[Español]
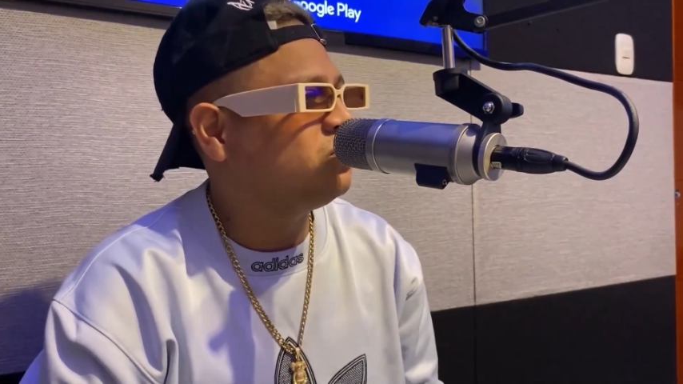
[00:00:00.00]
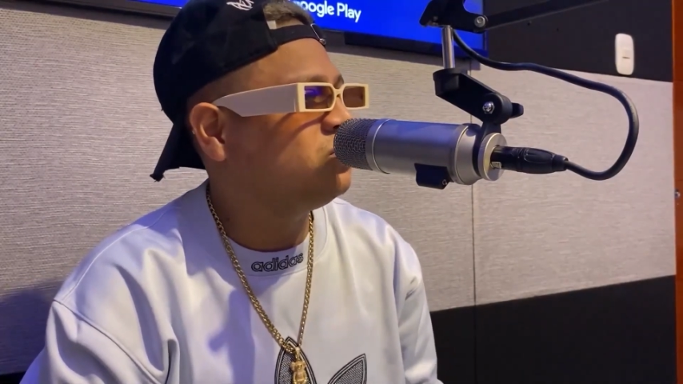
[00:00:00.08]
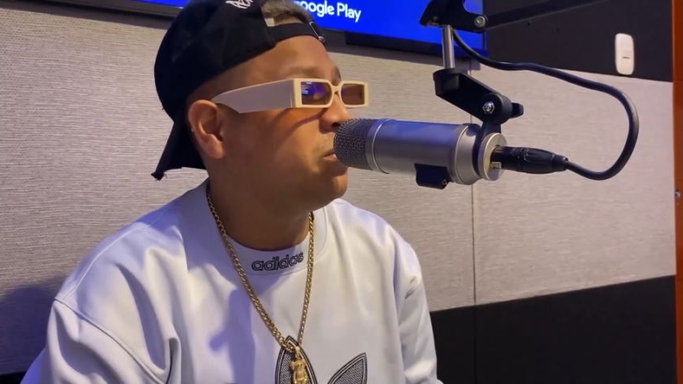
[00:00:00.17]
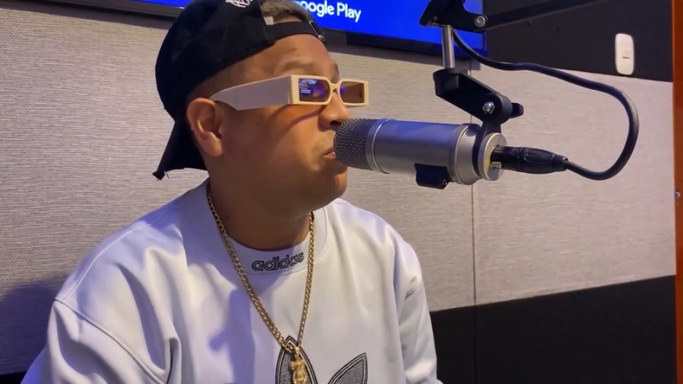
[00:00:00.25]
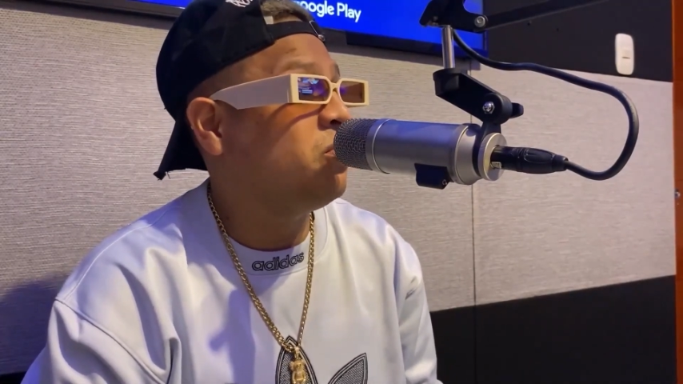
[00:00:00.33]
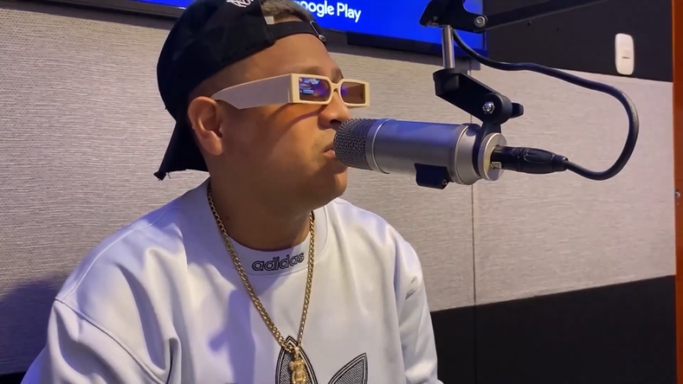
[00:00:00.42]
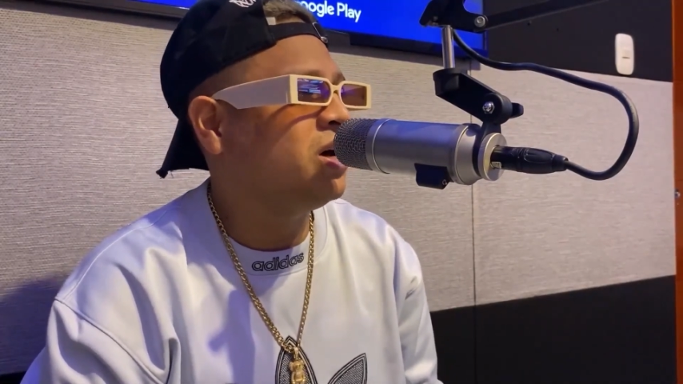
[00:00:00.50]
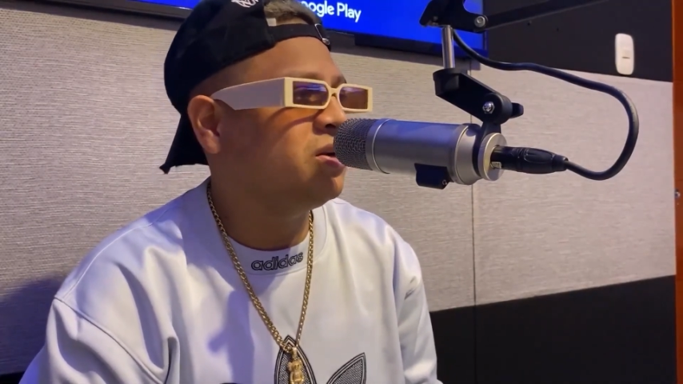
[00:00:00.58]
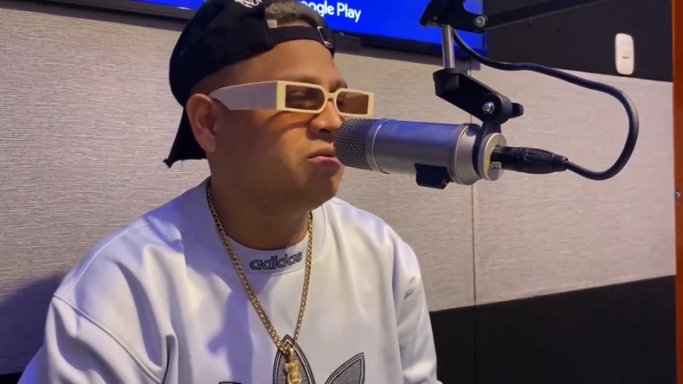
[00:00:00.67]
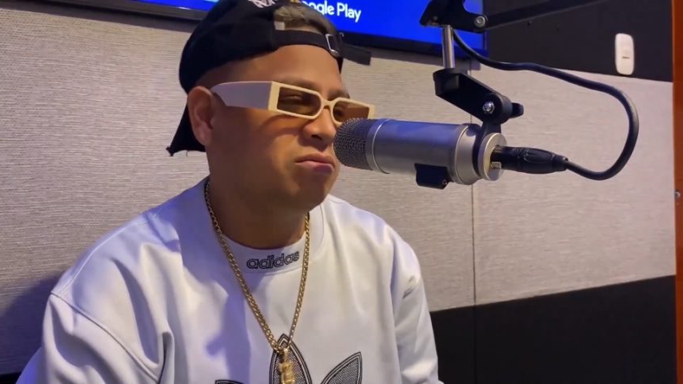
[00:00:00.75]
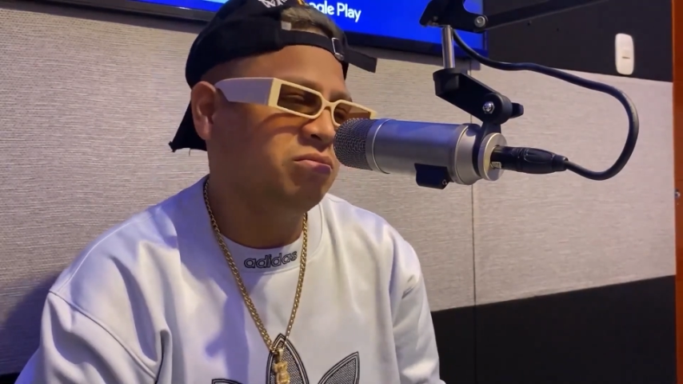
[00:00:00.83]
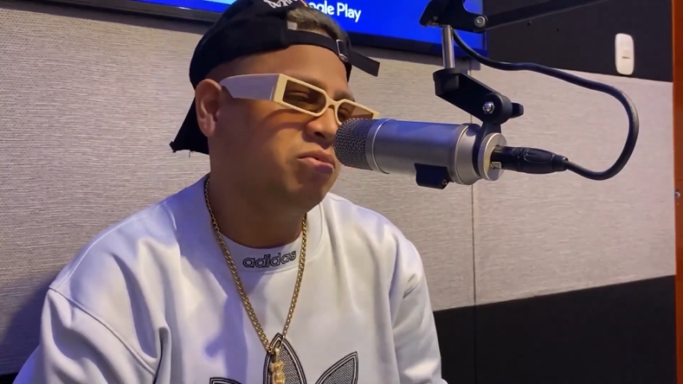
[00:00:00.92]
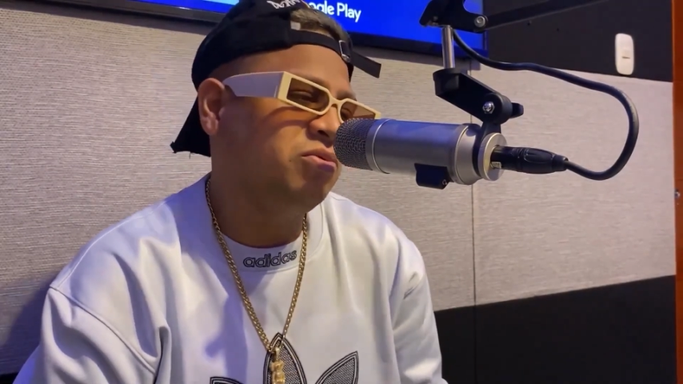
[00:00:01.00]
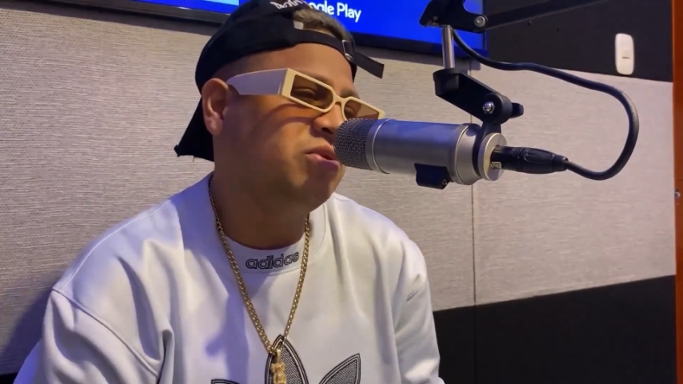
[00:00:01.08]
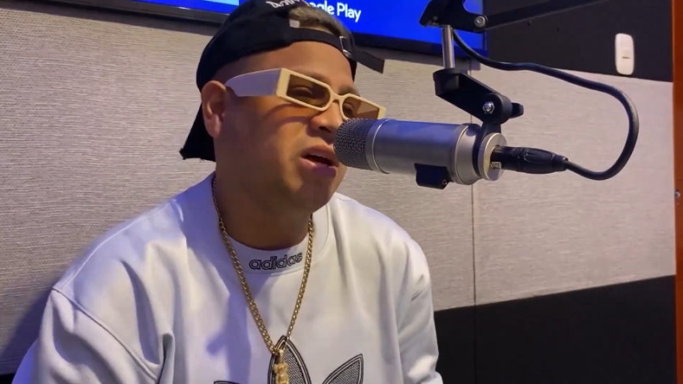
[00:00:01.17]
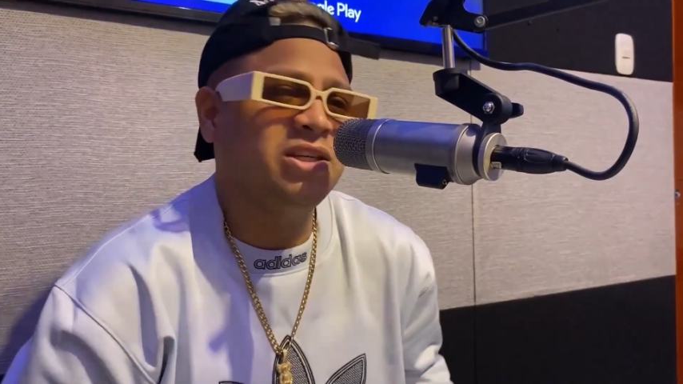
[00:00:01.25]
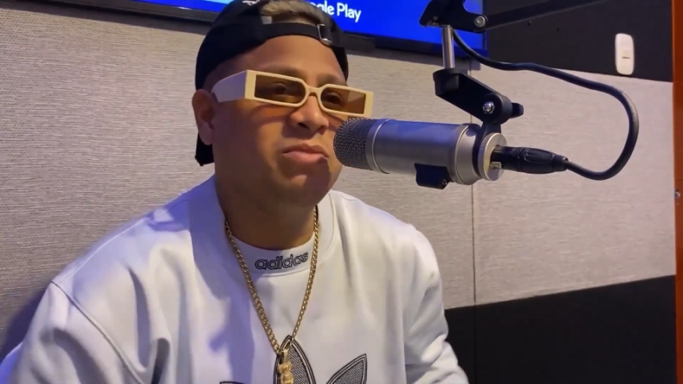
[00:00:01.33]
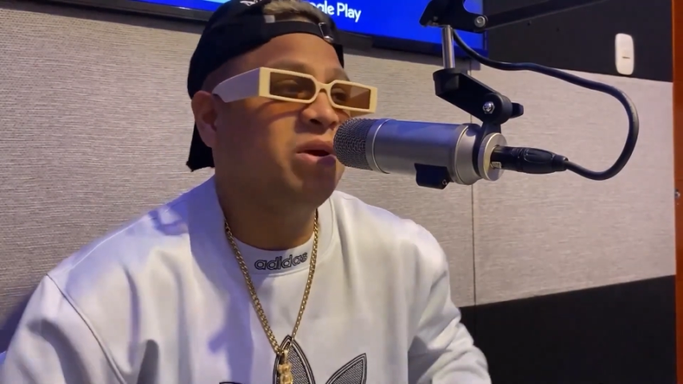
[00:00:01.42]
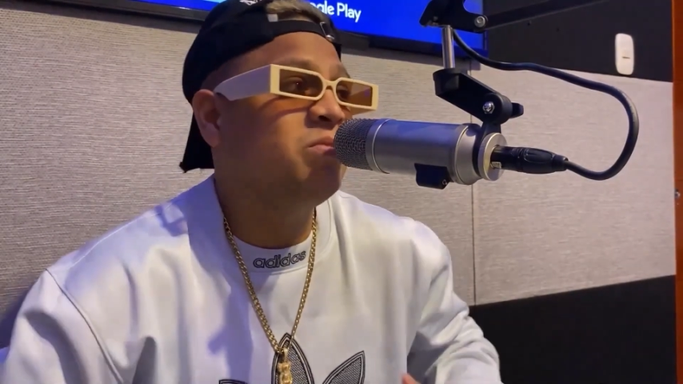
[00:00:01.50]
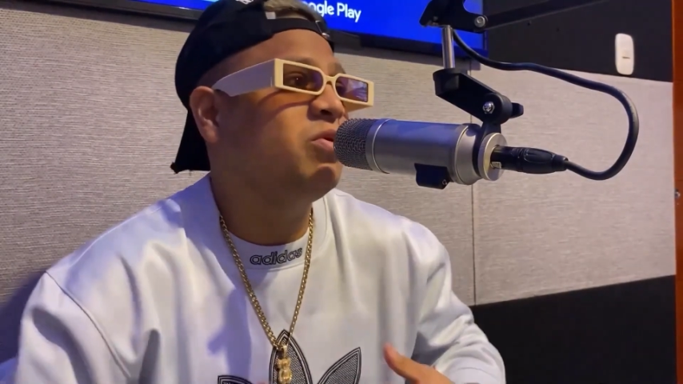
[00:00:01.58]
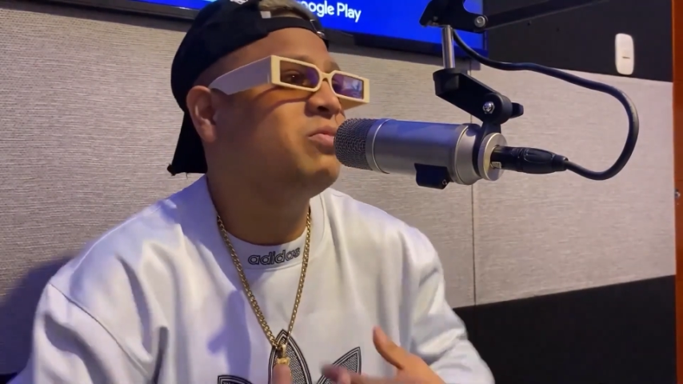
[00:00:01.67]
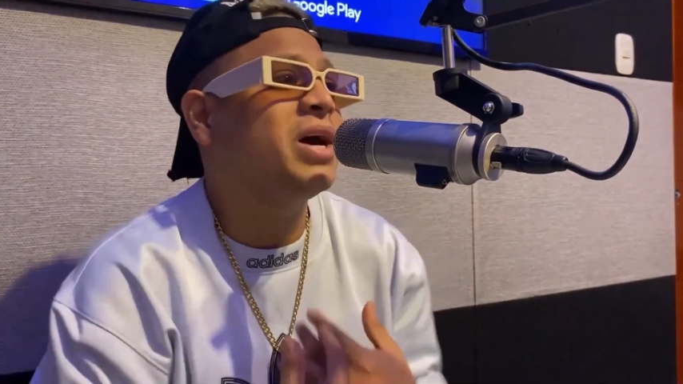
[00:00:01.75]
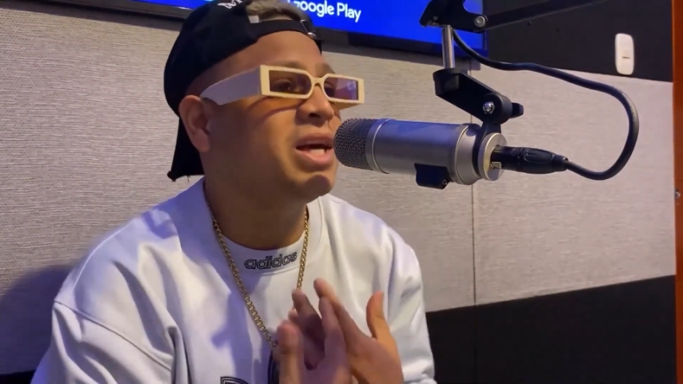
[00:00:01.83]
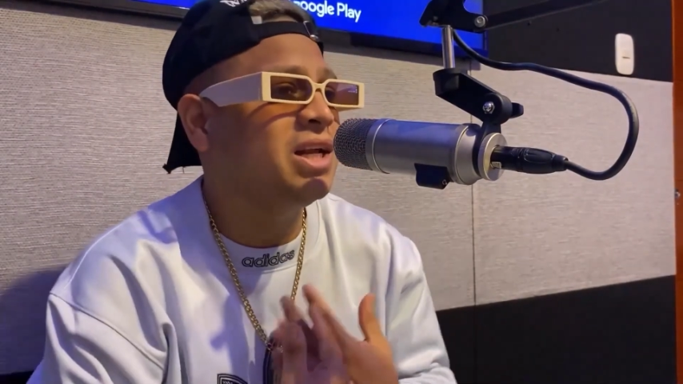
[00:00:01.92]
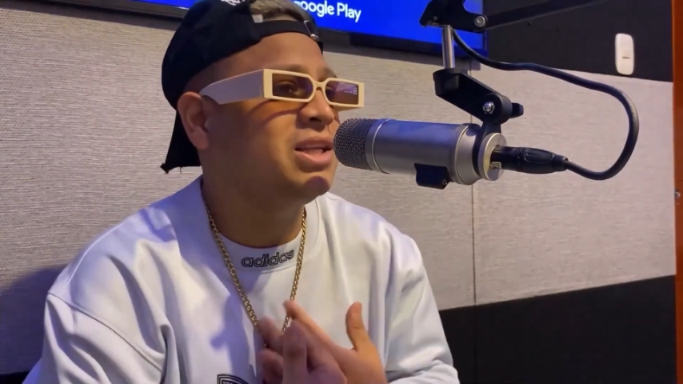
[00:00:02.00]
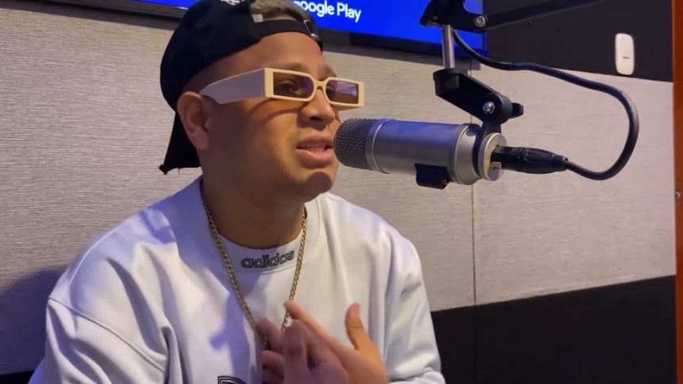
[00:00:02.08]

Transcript: no soy una esponja no Pero así mismo imagínate